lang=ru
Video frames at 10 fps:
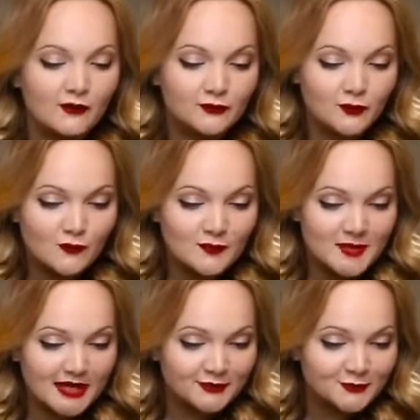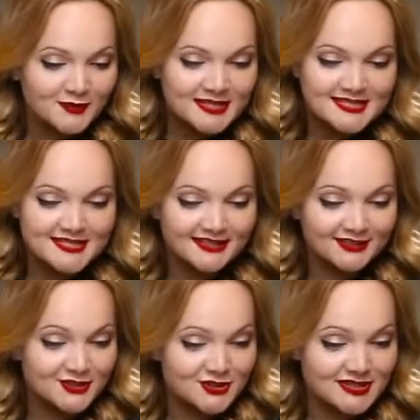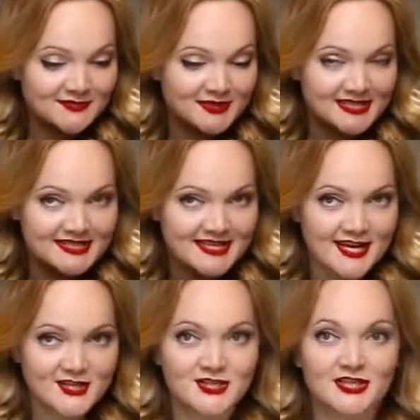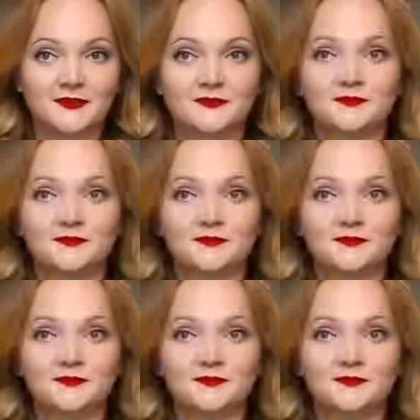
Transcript: В новом году сделать жизнь блестящей.